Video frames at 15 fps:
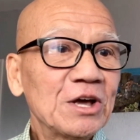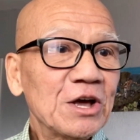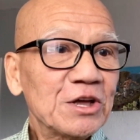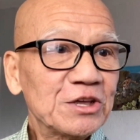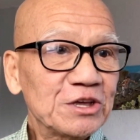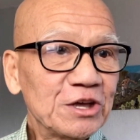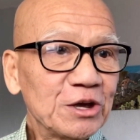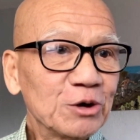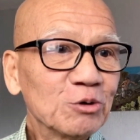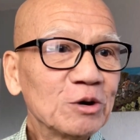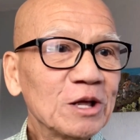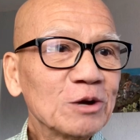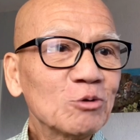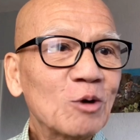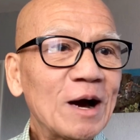Diệu
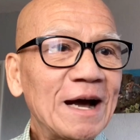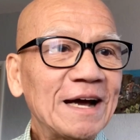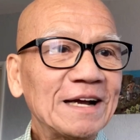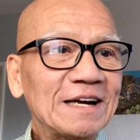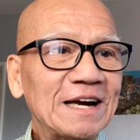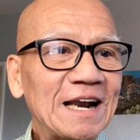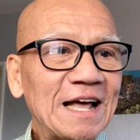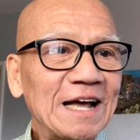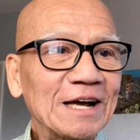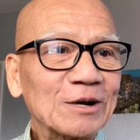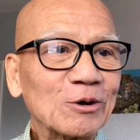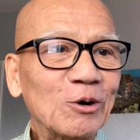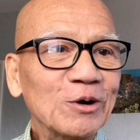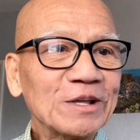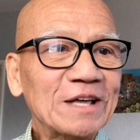Liên Hoa là
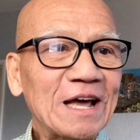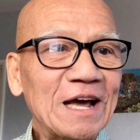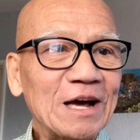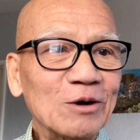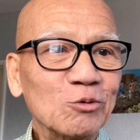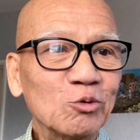con nhà